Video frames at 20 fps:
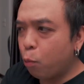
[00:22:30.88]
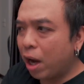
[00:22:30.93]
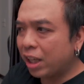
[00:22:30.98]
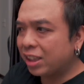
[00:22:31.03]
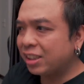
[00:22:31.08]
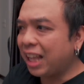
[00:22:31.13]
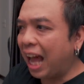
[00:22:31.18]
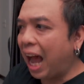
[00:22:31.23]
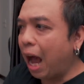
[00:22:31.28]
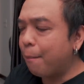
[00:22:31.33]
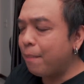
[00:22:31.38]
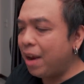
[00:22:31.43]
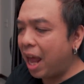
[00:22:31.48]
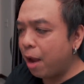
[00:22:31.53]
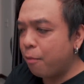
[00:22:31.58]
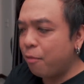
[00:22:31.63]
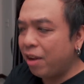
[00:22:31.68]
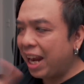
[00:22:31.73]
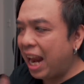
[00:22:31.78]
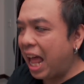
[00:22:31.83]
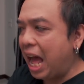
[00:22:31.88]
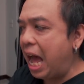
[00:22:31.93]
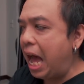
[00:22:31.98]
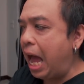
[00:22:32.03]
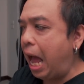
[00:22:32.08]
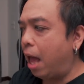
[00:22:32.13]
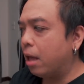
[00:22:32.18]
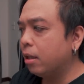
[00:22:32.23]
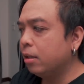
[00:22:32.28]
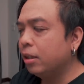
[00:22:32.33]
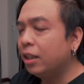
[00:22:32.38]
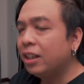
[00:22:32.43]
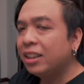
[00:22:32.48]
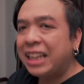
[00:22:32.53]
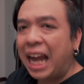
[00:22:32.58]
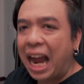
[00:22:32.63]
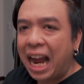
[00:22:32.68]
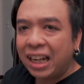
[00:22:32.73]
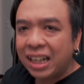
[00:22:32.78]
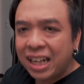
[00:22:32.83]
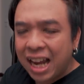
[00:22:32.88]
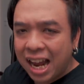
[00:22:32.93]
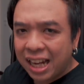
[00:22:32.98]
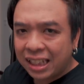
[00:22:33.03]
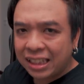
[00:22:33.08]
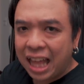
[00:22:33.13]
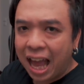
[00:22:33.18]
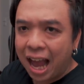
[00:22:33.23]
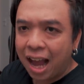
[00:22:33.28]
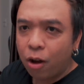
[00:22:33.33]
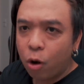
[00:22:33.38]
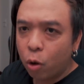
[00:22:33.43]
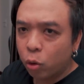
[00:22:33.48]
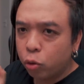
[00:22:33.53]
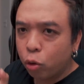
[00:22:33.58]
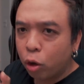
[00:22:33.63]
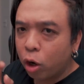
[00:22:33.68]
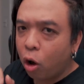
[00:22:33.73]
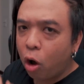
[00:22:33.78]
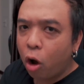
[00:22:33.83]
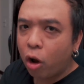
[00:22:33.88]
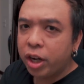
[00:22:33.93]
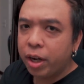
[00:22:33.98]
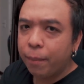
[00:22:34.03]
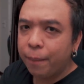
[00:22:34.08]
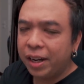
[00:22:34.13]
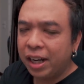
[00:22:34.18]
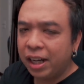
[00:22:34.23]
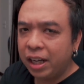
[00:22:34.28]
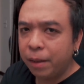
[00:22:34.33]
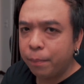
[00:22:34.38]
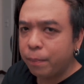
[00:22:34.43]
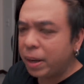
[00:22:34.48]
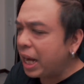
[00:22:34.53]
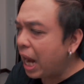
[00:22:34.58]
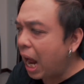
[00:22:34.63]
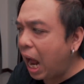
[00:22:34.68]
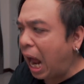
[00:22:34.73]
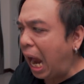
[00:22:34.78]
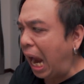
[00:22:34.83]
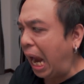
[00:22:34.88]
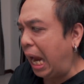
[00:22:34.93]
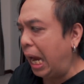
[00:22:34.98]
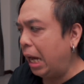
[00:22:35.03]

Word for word: วัดไทม์ไลน์เวลา จากหน้าตาของตัวละครเดอะแมนดารินไม่ได้